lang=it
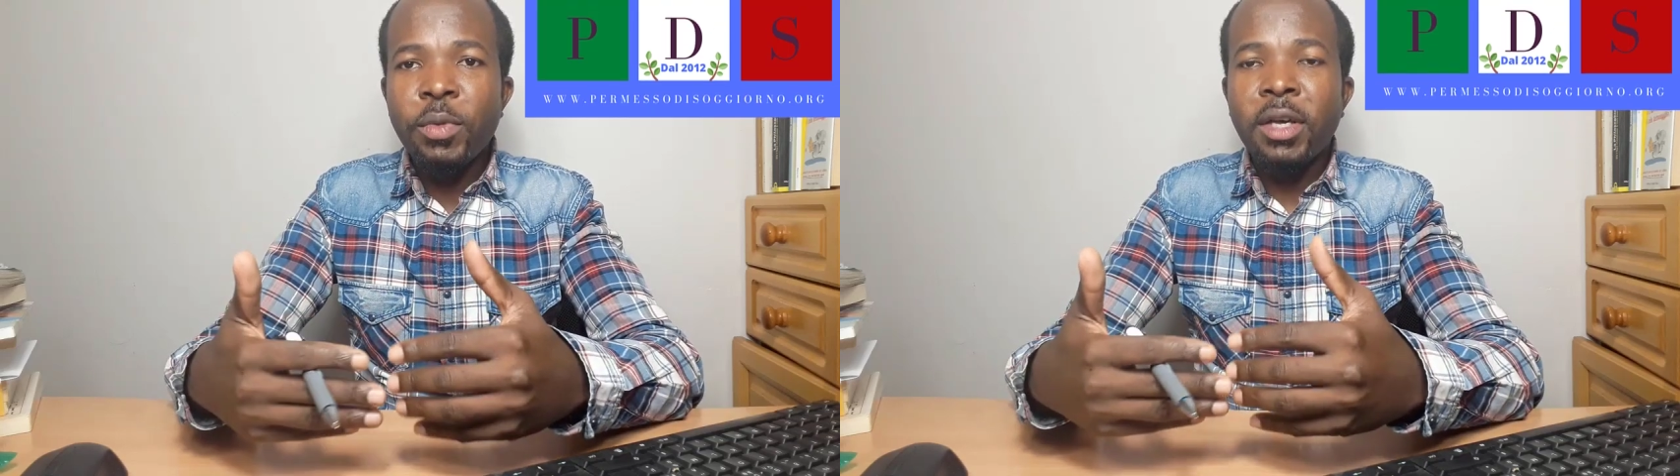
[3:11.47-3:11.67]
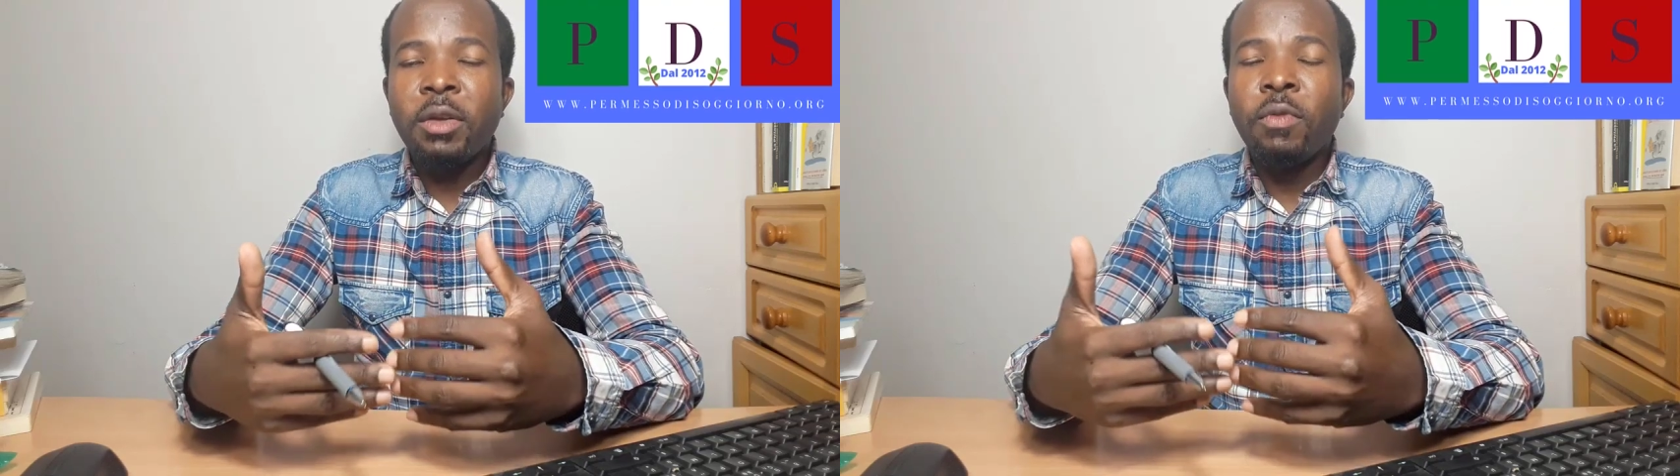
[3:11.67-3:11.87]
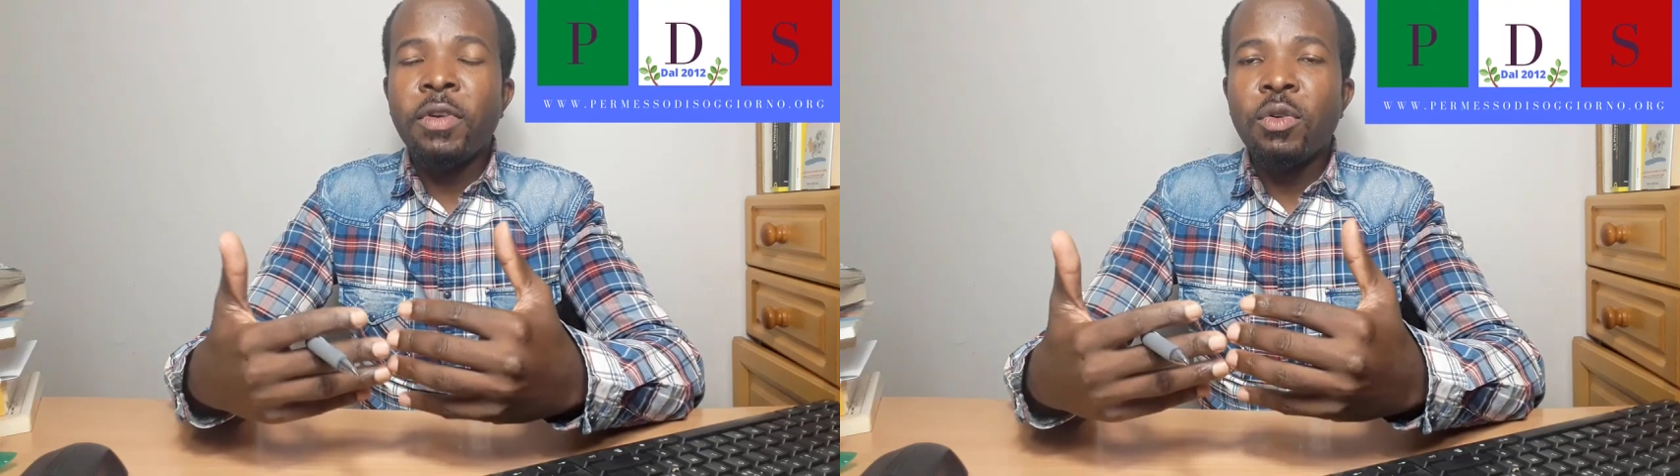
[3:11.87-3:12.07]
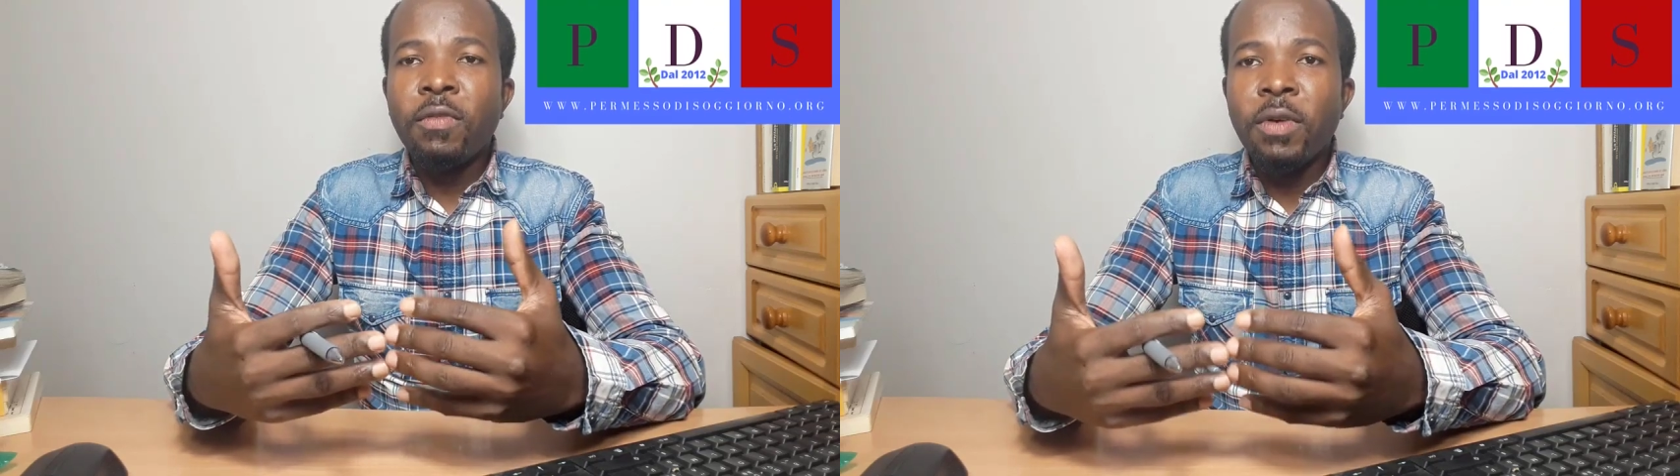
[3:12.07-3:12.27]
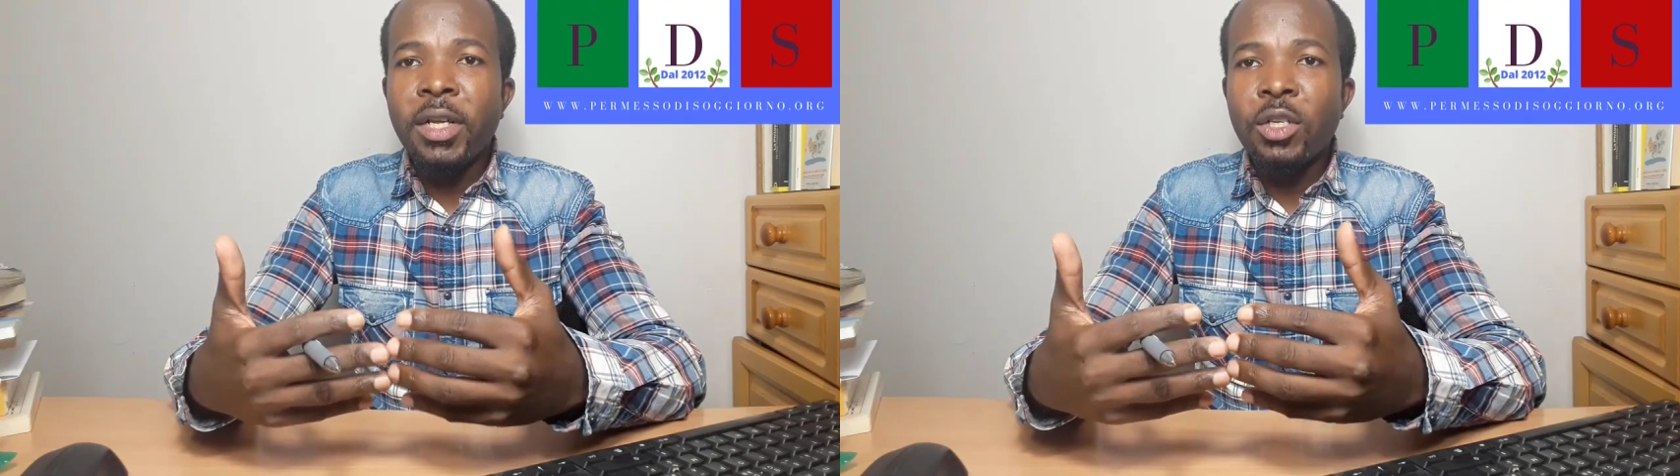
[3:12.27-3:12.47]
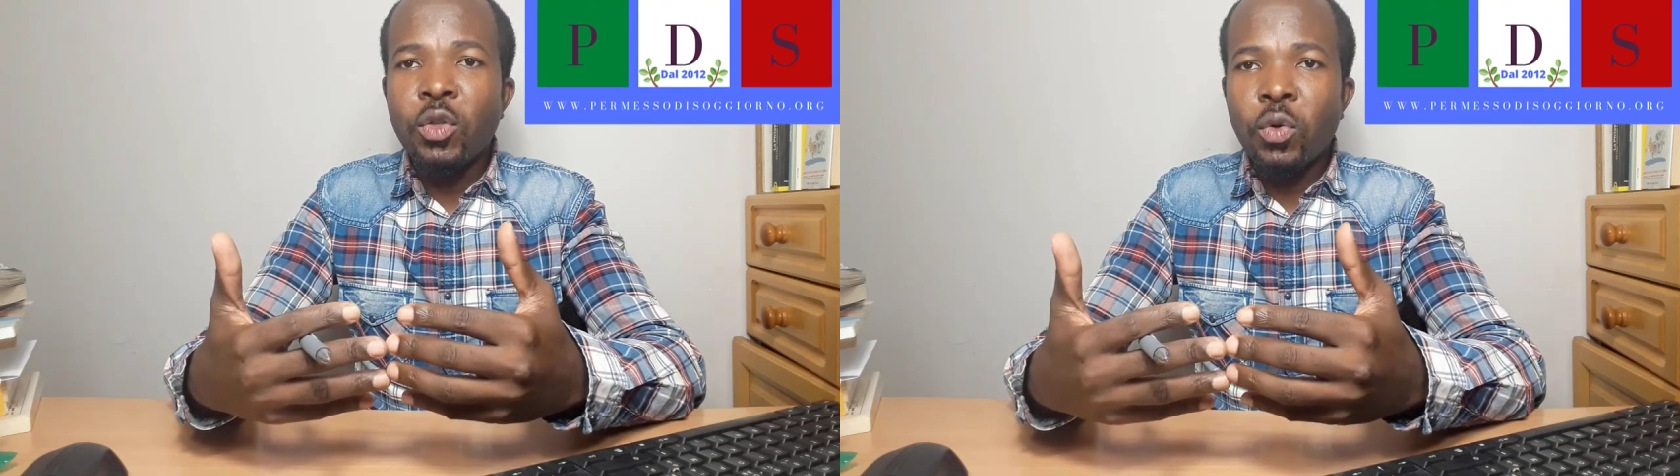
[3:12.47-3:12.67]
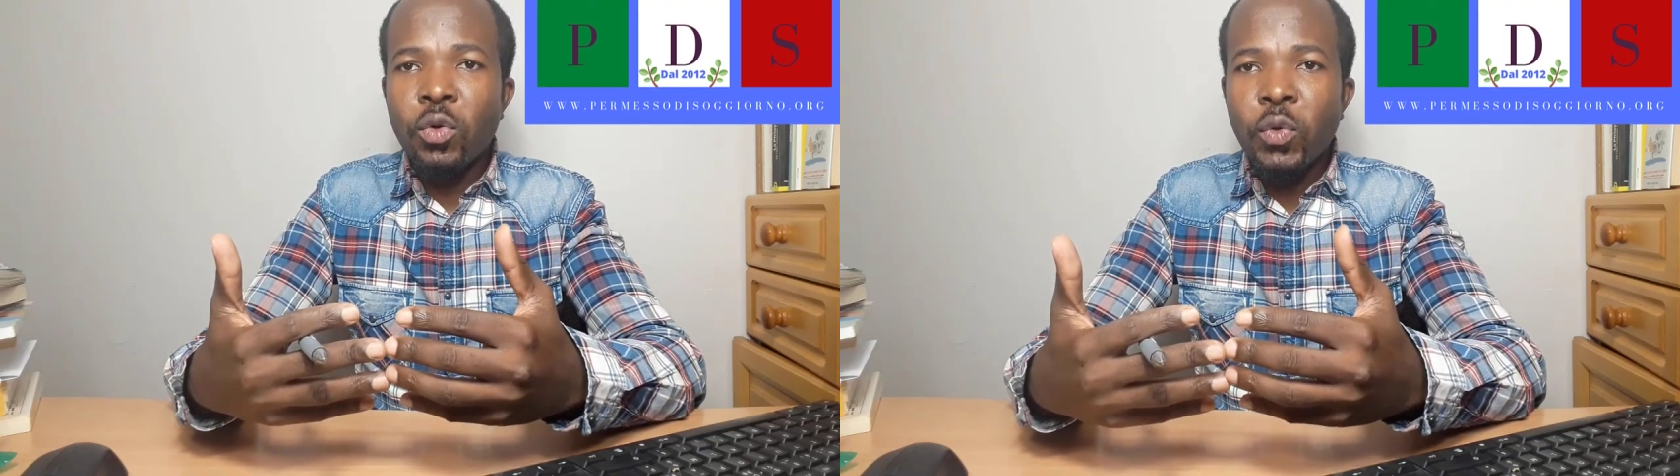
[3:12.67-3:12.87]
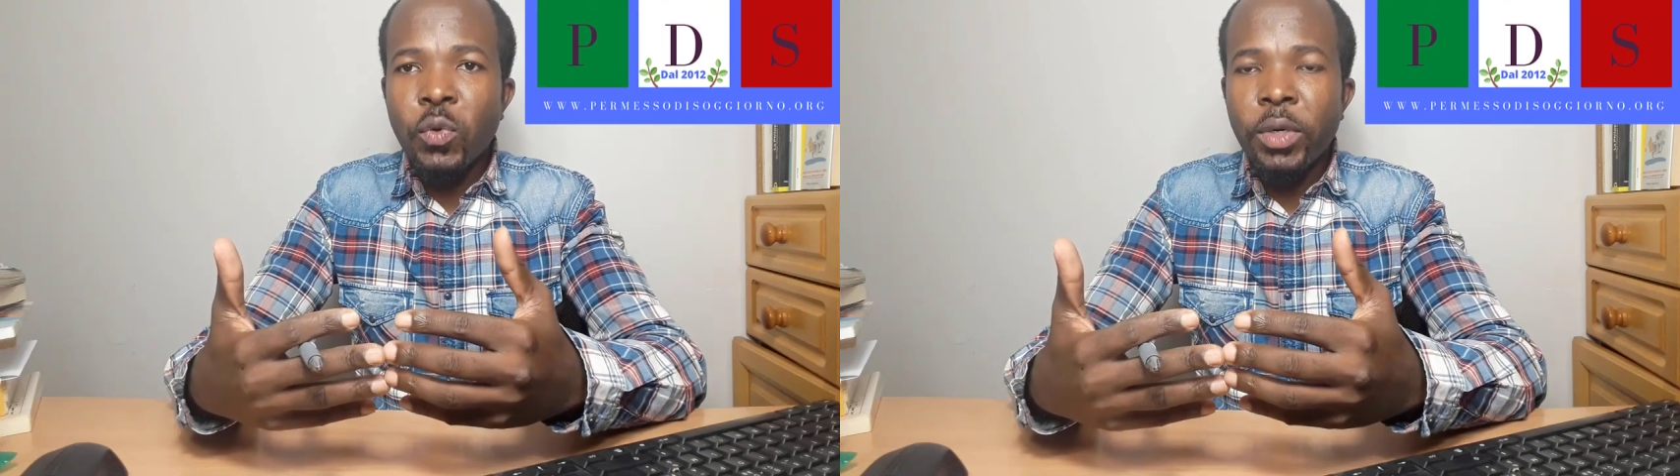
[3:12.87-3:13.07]
che il governo vuole
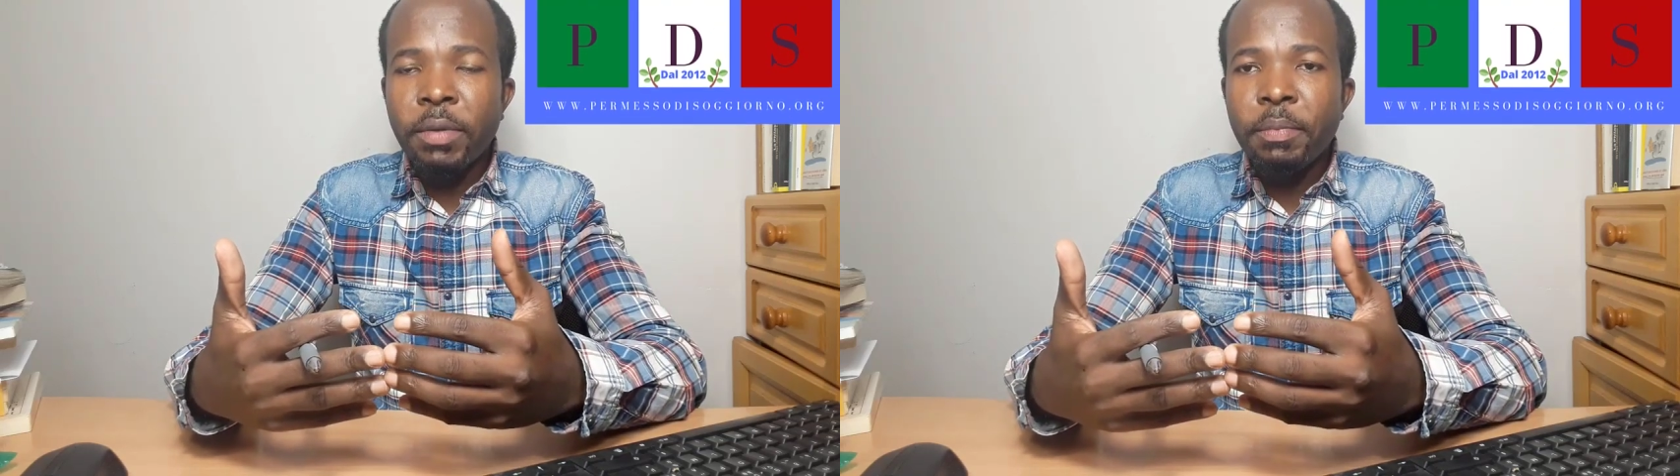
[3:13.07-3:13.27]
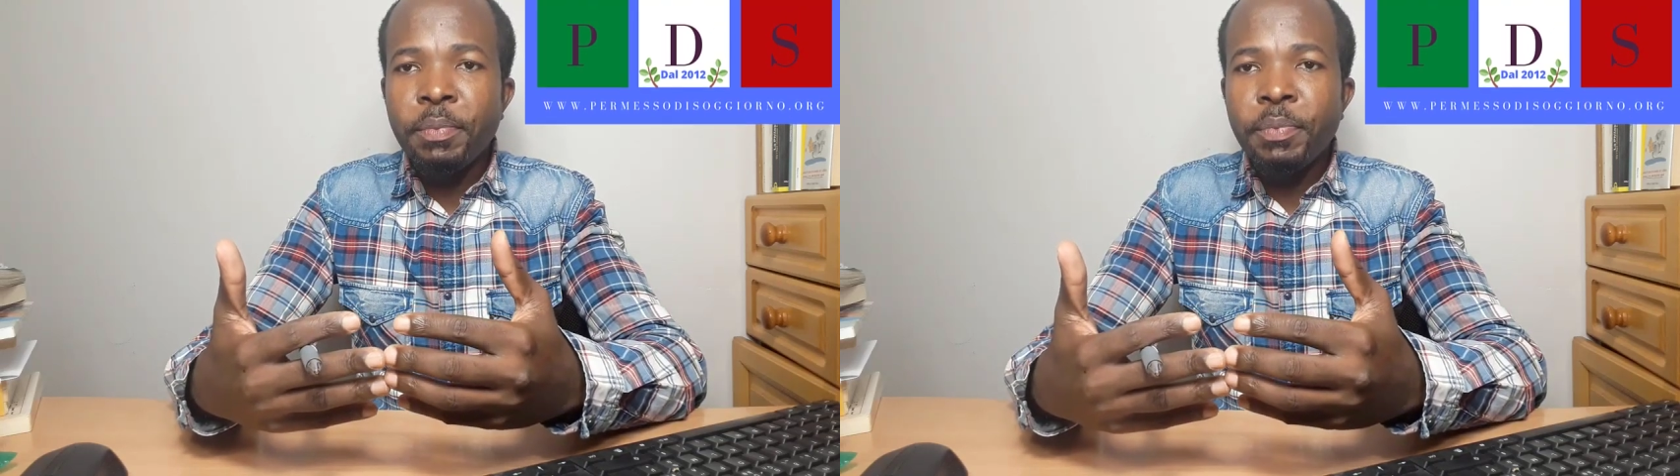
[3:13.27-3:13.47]
introdurre.